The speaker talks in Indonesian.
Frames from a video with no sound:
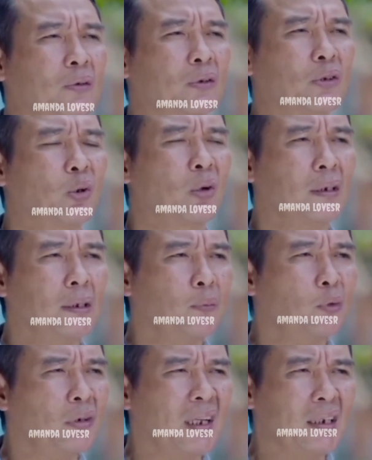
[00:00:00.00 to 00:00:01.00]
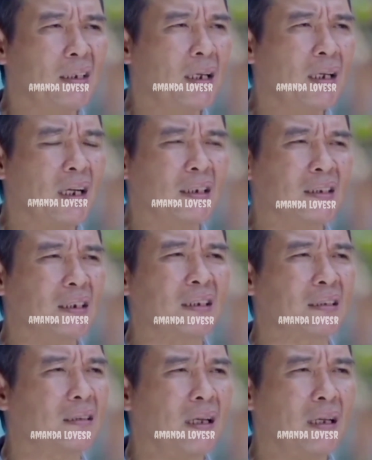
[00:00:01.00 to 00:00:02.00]
nempel hingga
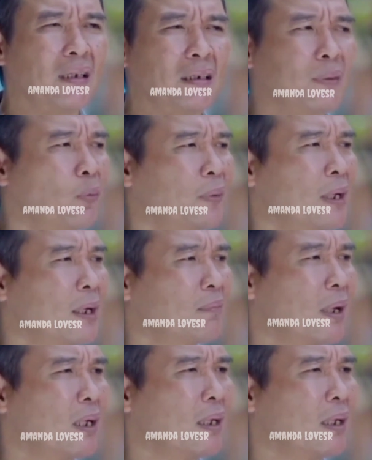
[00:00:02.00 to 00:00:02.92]
bergelantungan manja pada Arya